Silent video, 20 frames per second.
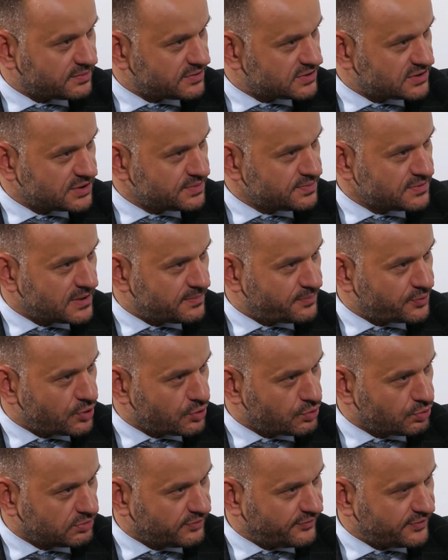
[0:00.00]
bo jesteśmy na
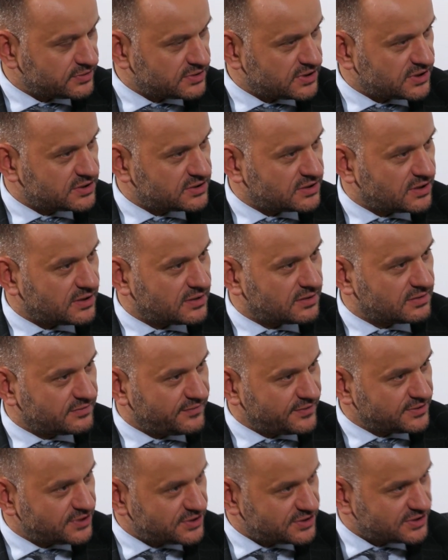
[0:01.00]
progu
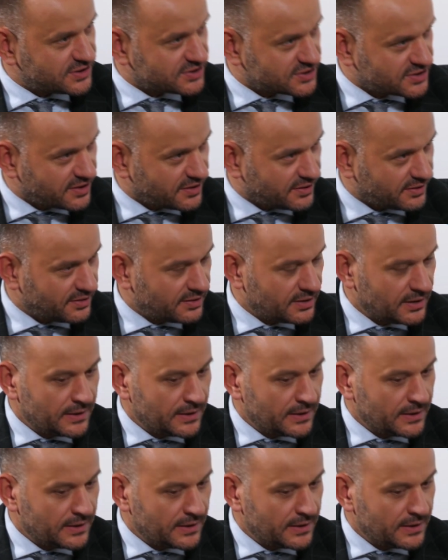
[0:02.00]
2024.